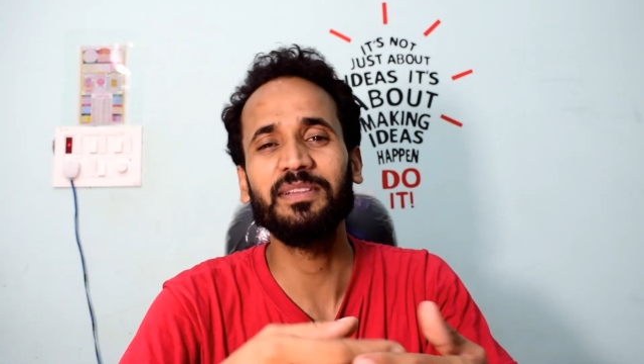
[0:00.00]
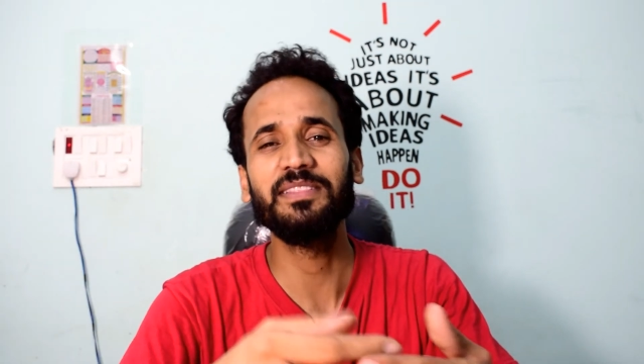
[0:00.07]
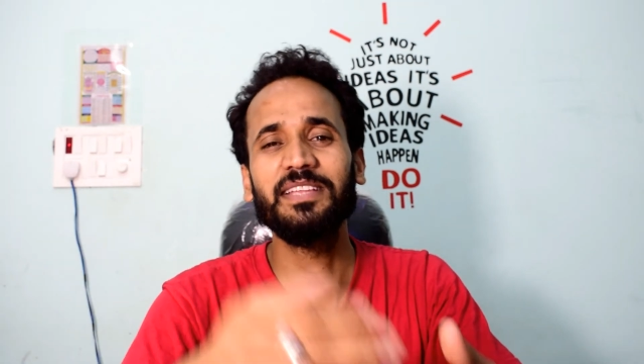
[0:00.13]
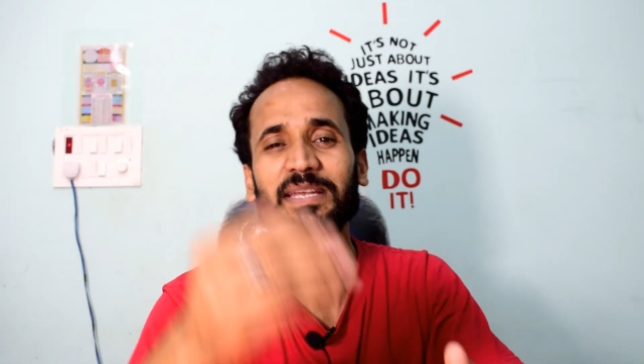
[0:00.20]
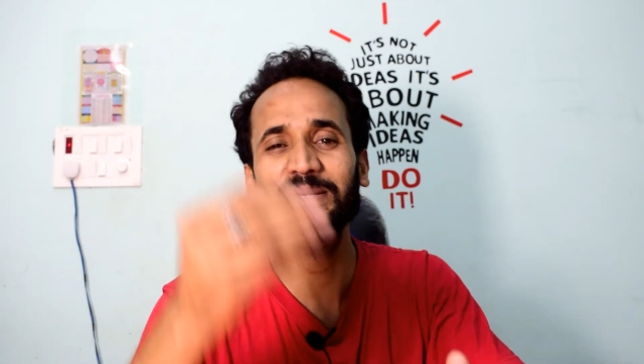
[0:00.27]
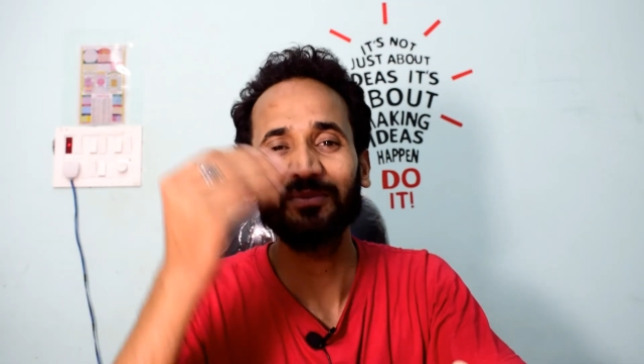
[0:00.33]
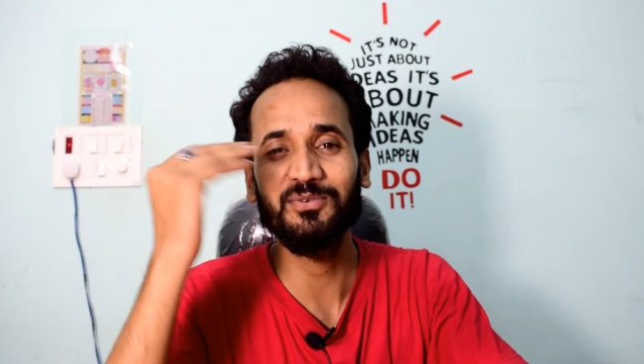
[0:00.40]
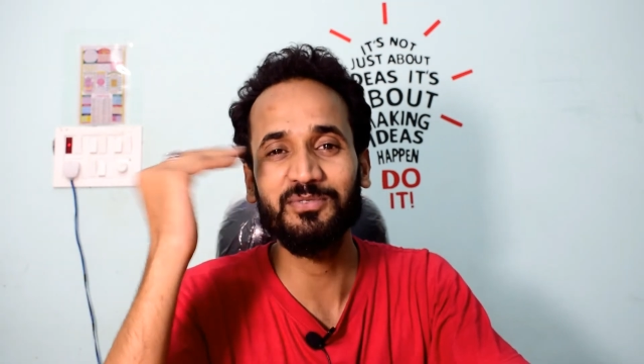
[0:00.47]

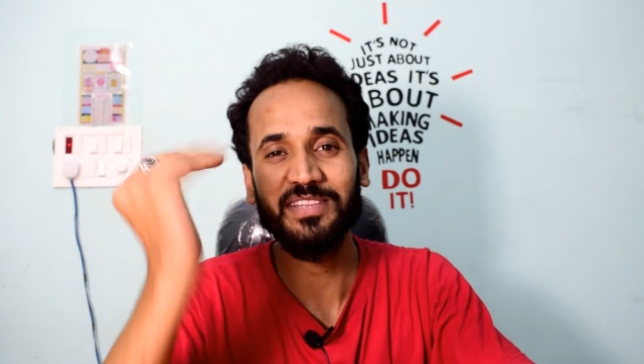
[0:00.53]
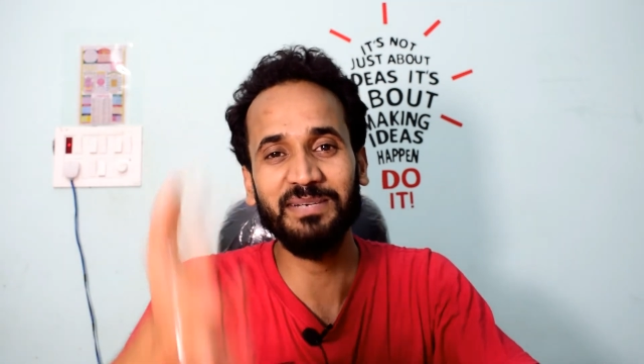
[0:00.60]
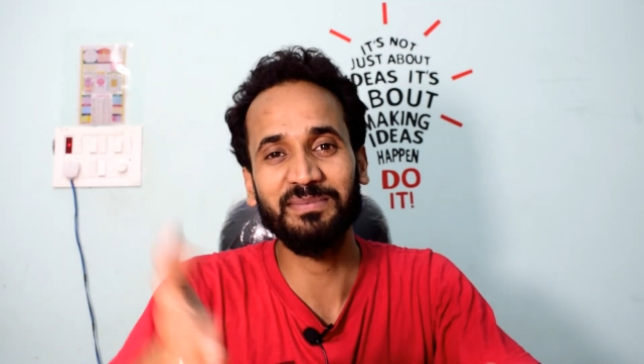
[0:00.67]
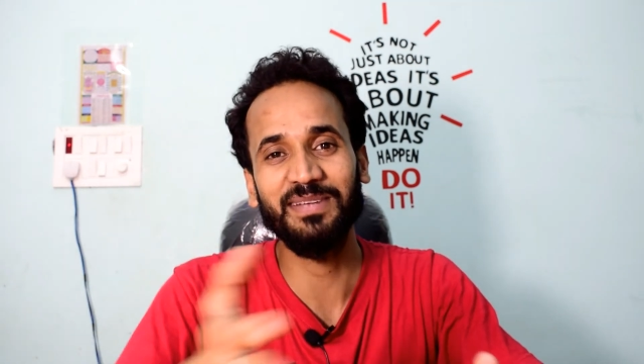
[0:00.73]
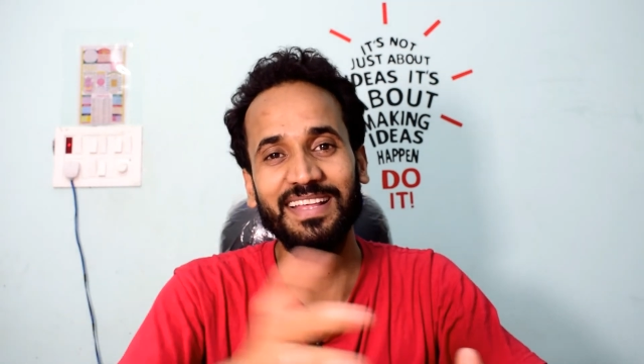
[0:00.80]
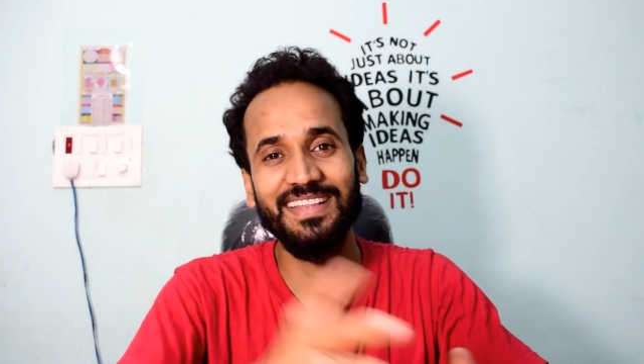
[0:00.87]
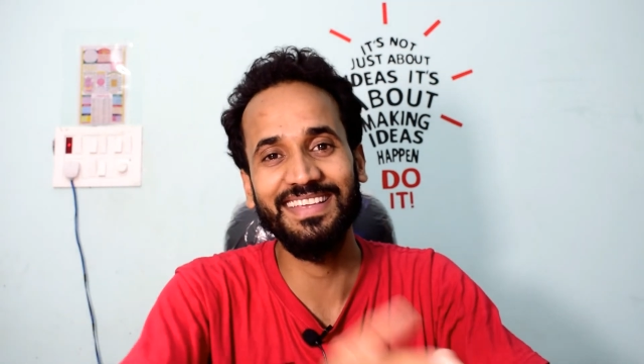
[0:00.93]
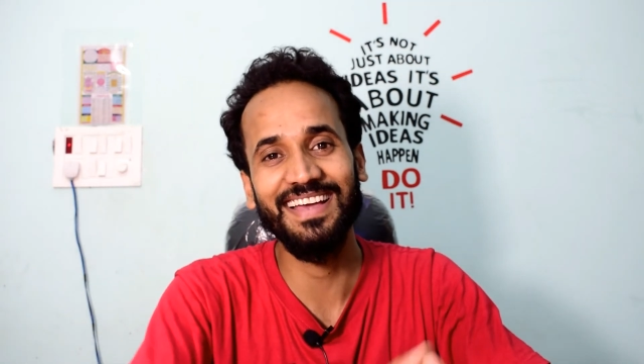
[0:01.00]
बंदे ने मूवी तक
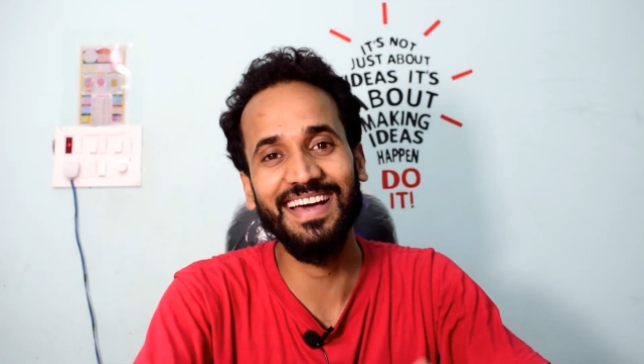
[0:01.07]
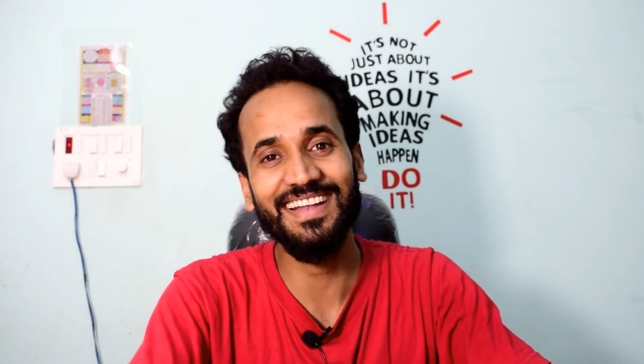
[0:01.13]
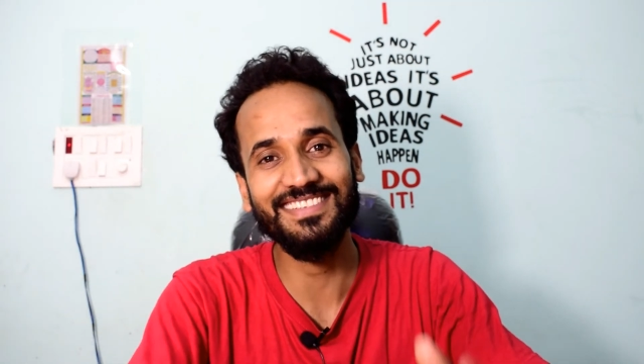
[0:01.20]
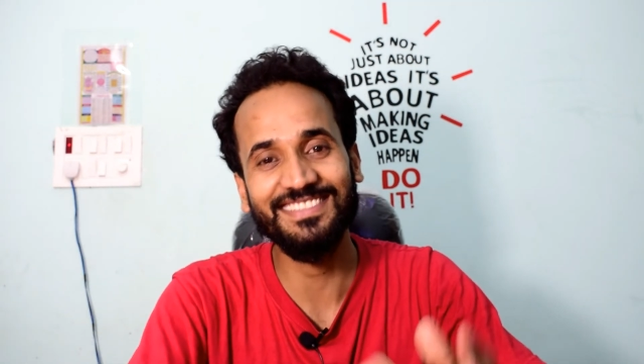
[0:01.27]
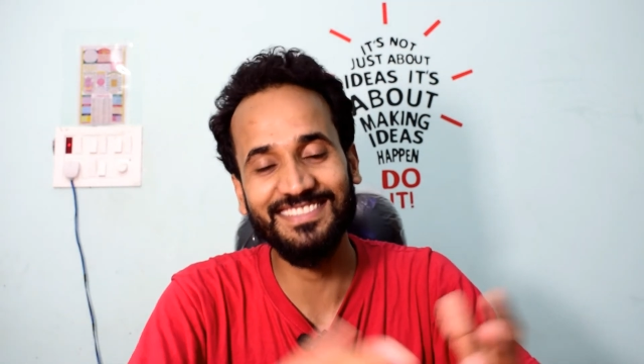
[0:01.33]
बना दी यार